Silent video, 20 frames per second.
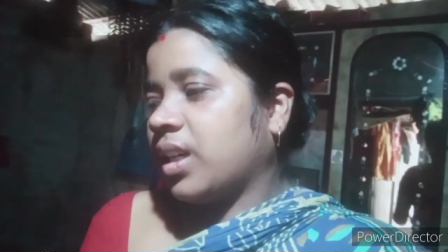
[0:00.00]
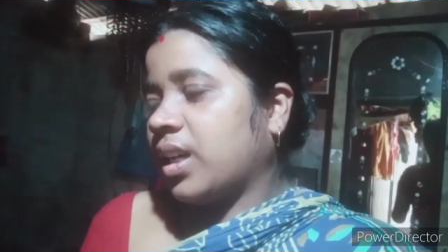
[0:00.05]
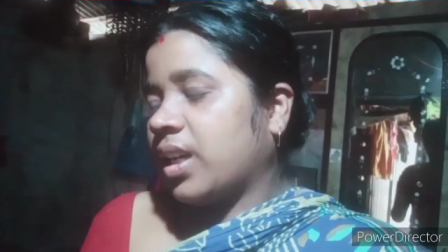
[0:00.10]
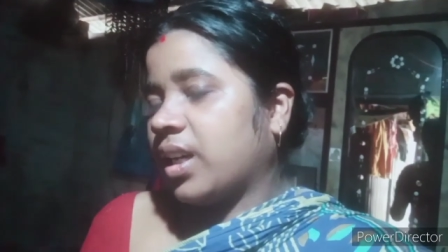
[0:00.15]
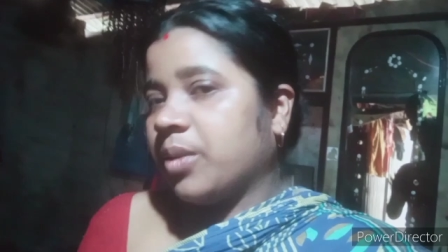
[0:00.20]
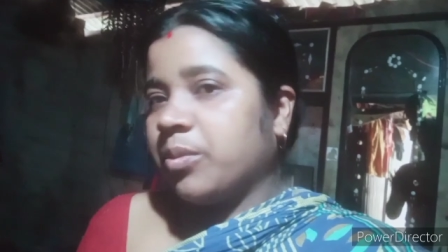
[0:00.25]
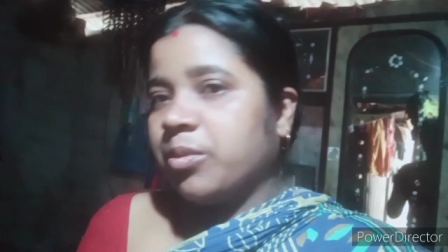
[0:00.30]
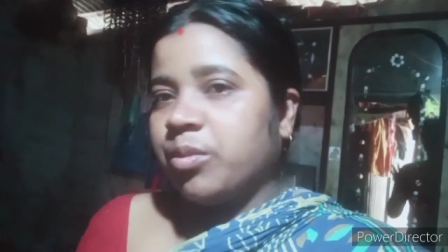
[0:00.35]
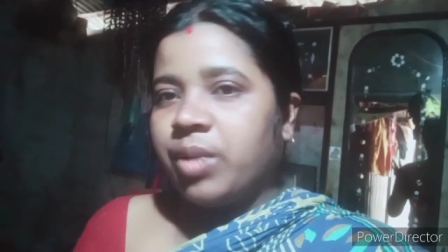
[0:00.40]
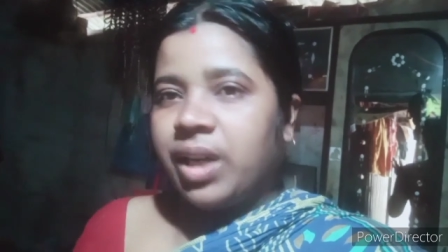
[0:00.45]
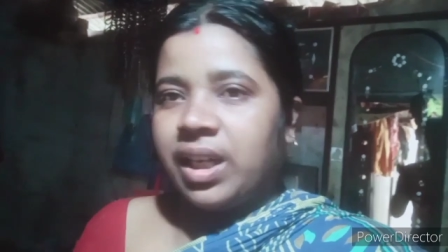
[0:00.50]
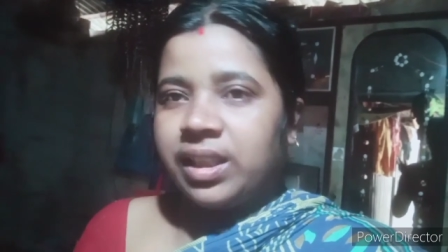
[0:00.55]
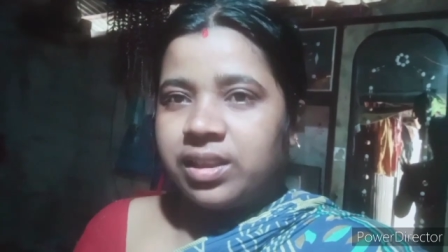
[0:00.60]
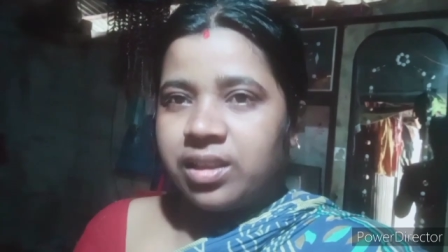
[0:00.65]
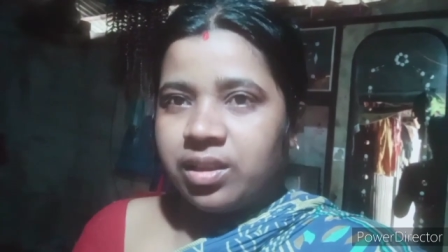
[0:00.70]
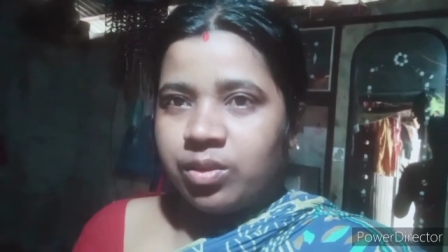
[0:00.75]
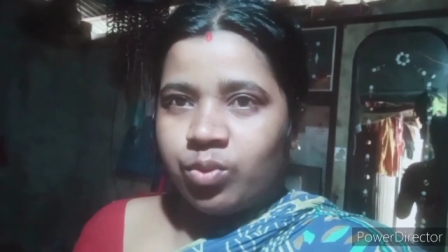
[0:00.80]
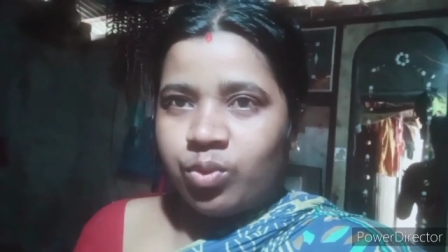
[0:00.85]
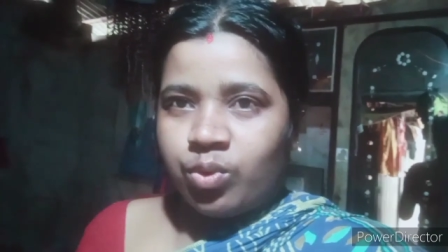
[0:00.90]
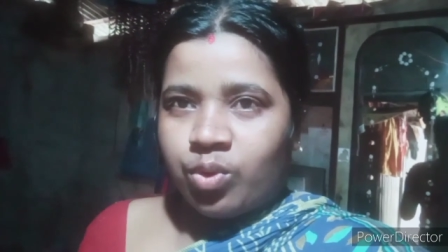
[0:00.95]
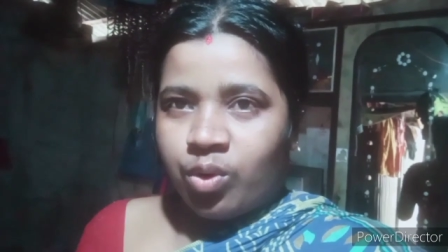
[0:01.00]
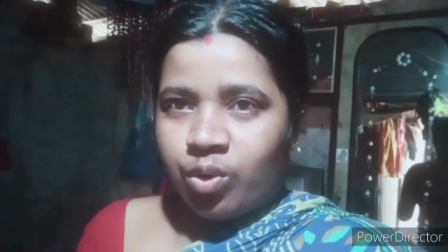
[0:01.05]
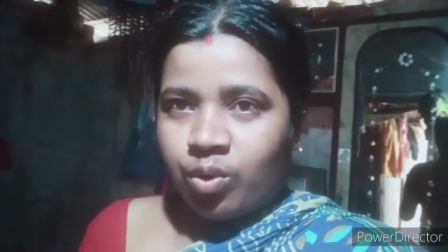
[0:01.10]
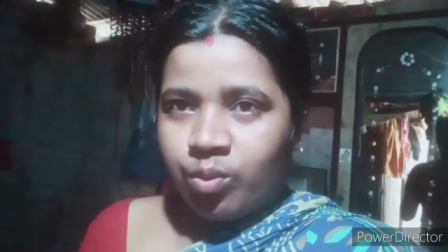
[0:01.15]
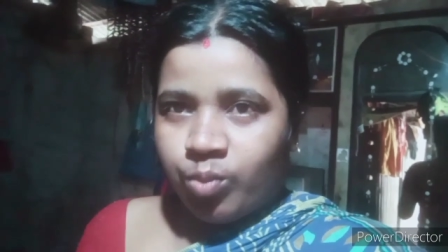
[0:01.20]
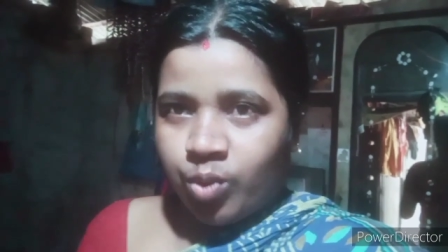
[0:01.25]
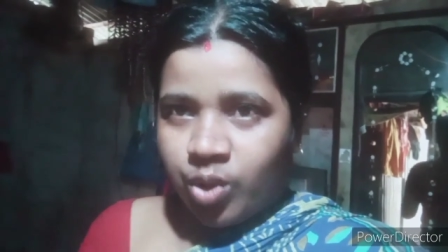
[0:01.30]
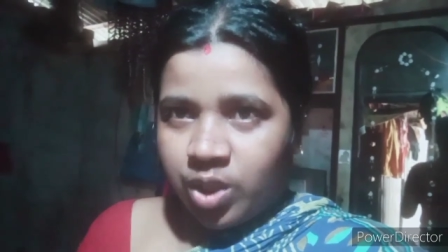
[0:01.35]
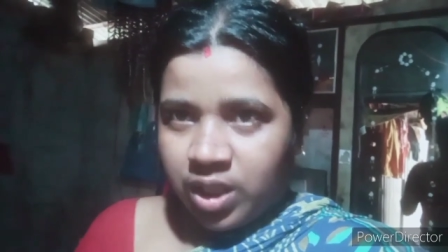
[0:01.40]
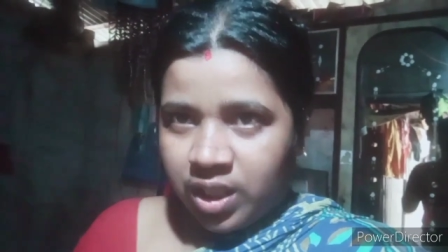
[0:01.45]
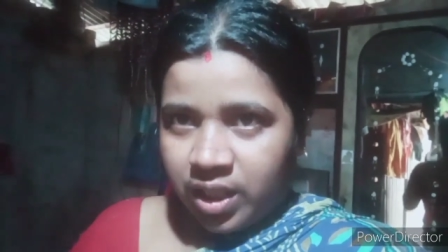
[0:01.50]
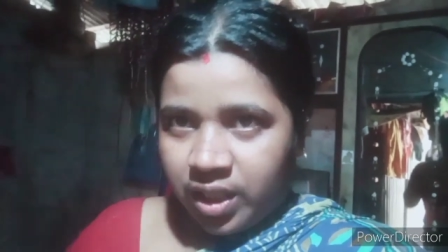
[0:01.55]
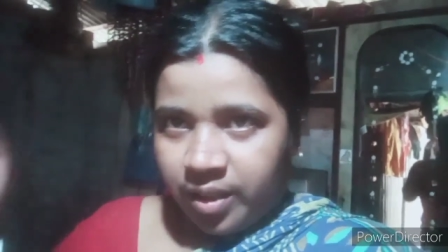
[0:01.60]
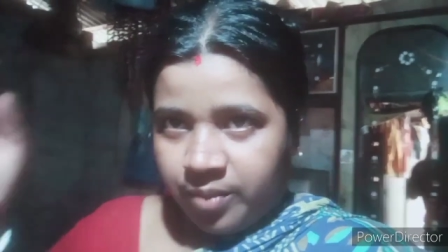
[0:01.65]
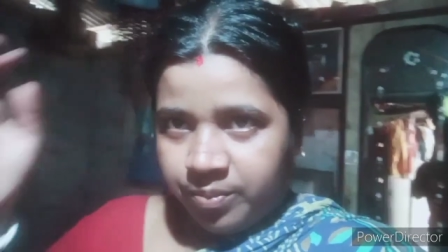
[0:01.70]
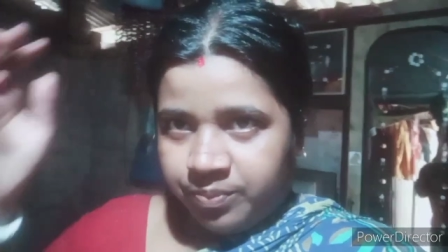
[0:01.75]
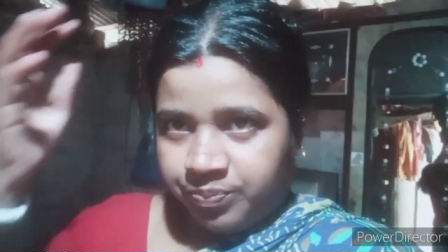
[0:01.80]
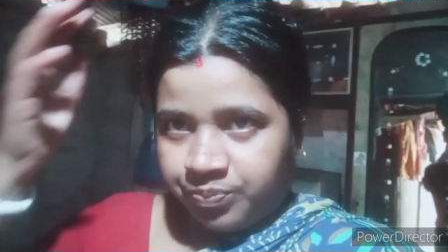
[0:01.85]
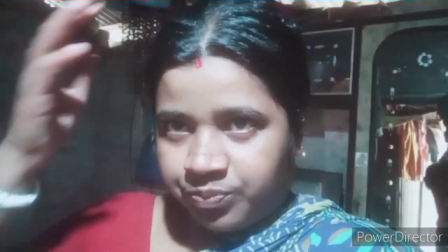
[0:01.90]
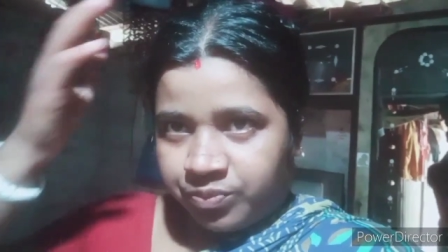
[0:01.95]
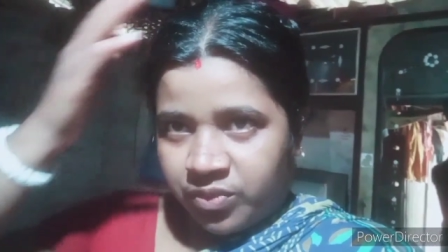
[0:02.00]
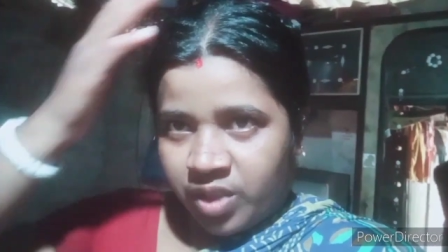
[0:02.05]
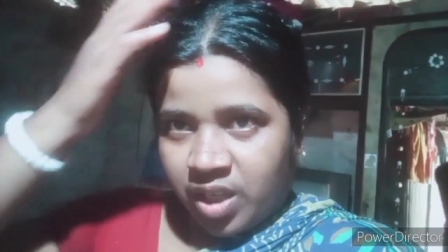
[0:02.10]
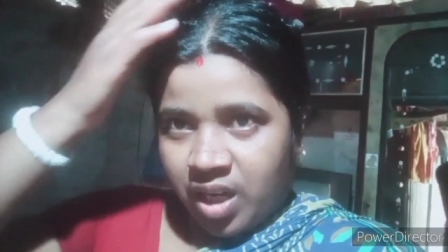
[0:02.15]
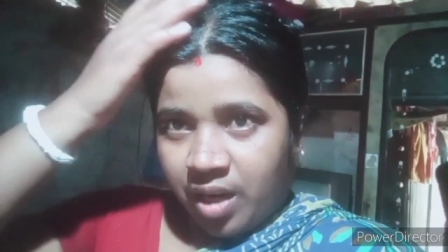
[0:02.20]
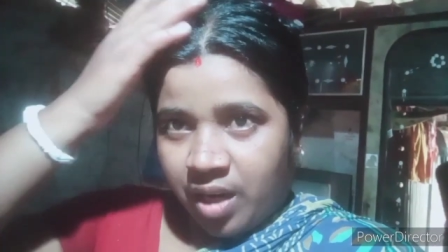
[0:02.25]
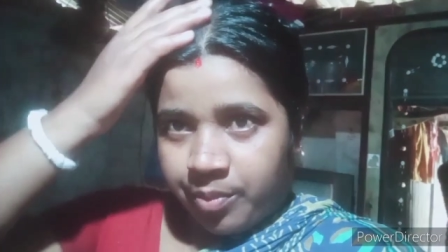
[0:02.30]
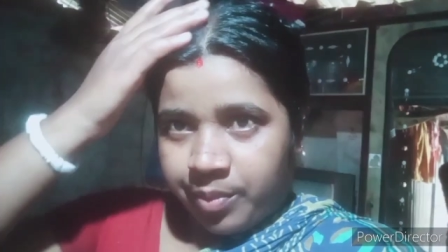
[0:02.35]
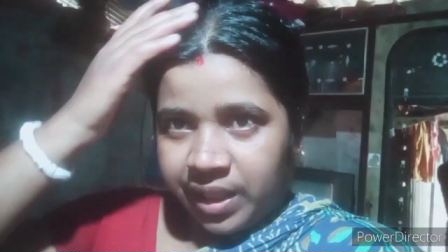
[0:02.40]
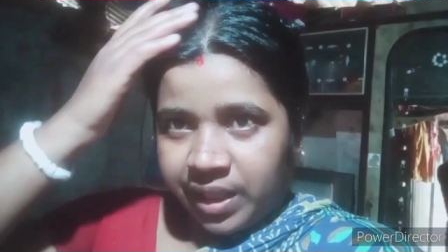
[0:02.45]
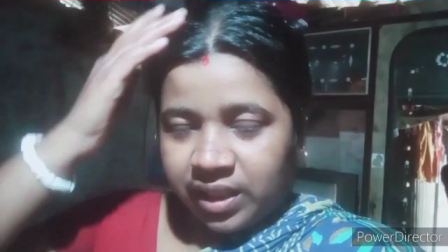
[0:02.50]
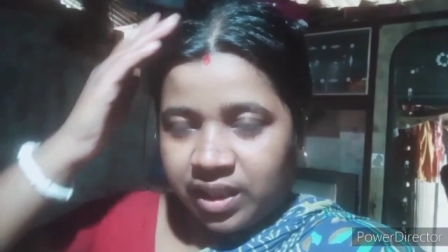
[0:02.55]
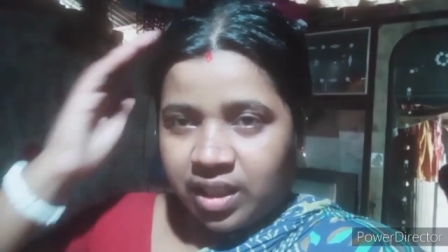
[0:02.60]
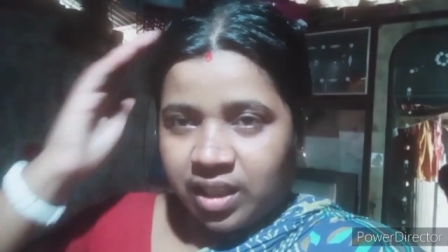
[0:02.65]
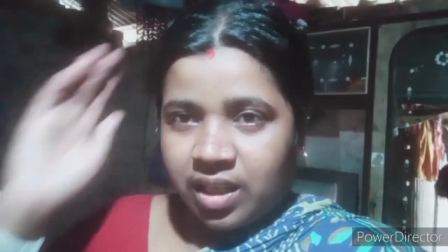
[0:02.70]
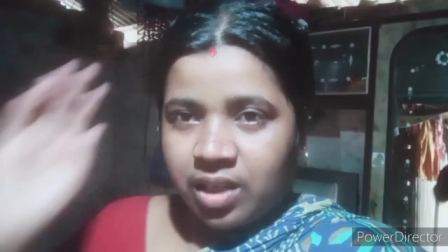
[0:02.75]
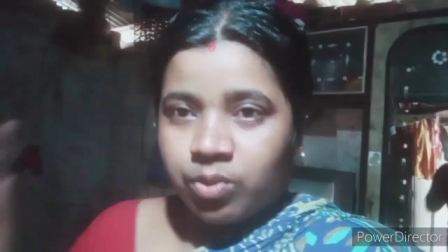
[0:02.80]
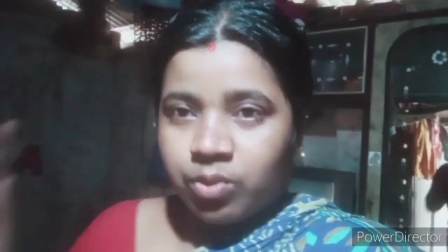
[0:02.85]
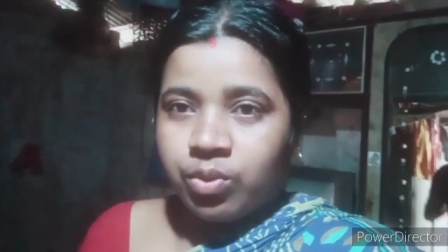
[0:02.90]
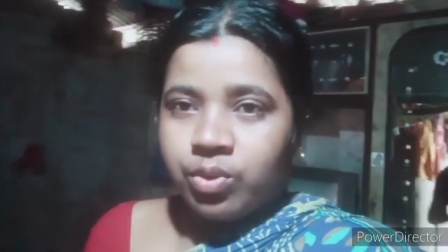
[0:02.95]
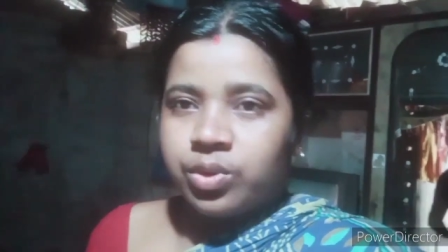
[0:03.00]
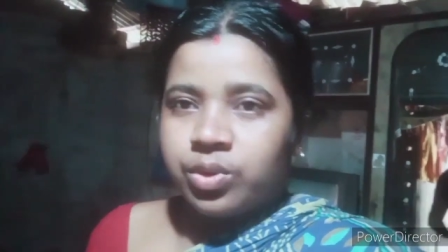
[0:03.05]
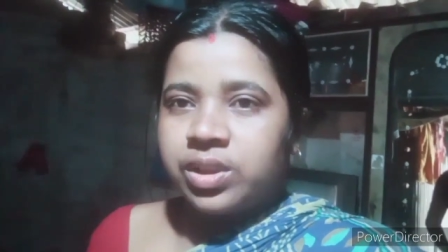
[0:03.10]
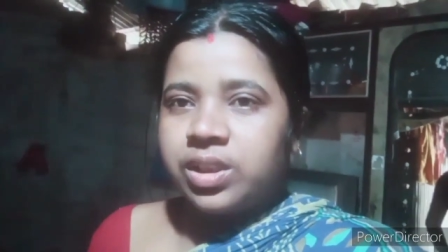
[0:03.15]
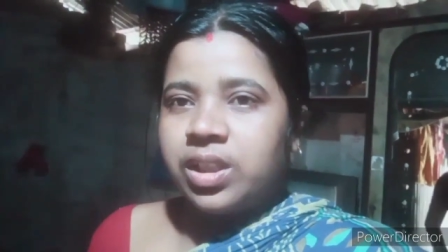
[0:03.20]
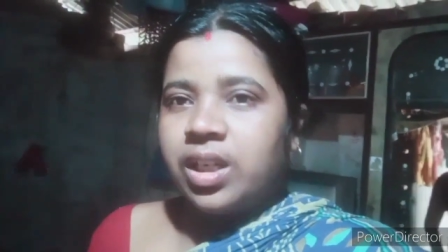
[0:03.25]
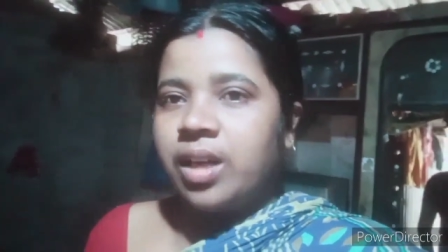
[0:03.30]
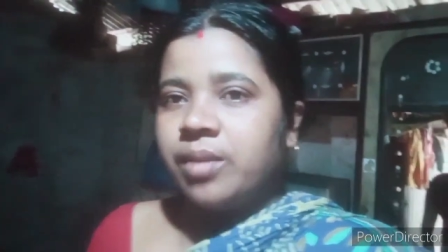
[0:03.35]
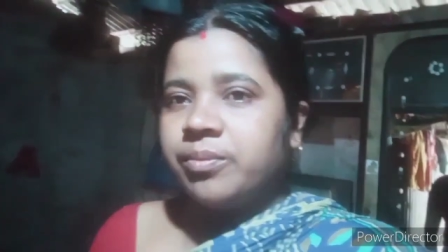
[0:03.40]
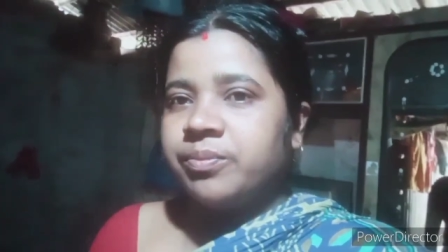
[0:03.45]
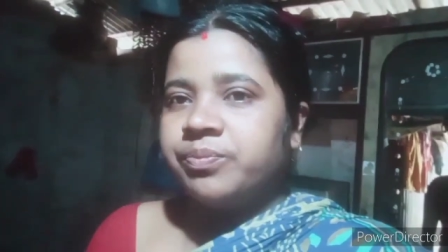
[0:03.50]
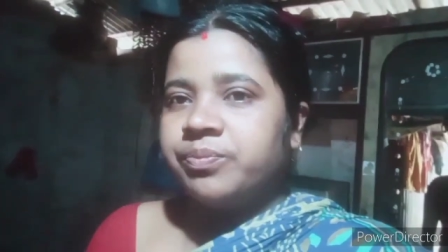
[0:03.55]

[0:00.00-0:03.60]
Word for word: আর আমি ভাতটা কোনো রকম বসালাম আর মাথাটা ঘষলাম